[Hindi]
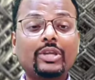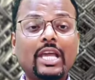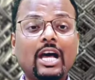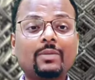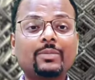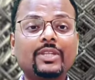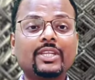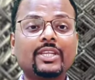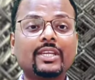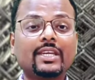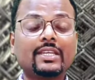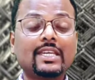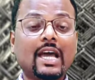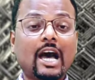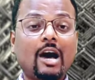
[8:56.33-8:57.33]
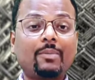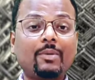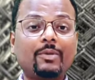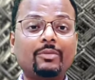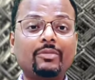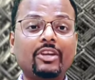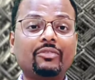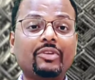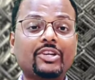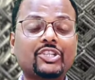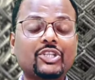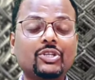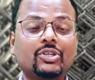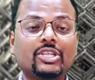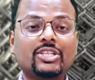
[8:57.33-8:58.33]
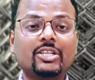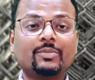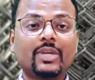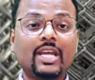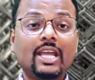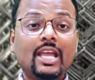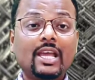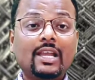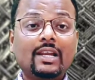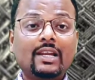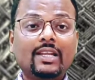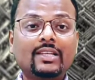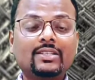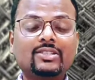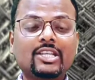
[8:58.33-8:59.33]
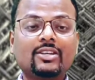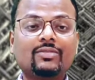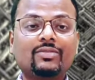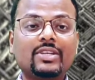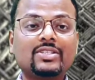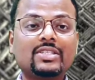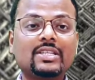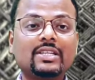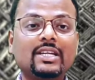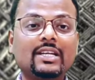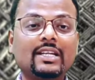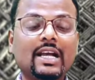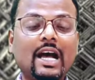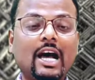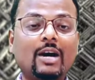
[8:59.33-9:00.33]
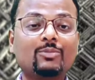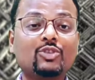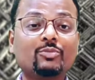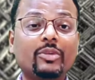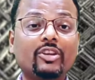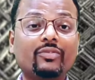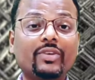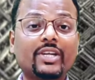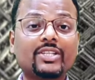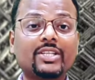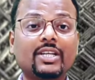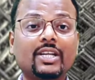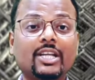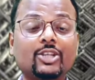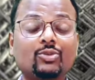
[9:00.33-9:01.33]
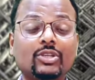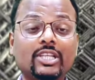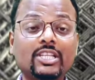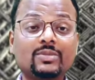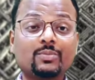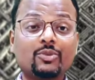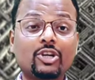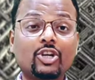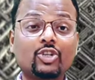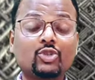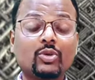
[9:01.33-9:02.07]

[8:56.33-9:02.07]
लोग यहाँ पे देखेंगे कि आप अपने मैन्युफैक्चरिंग इंडस्ट्री में लिंक चेन फेंसिंग नेट का आप जो मैन्युफैक्चरिंग करेंगे तो इस प्रोडक्ट को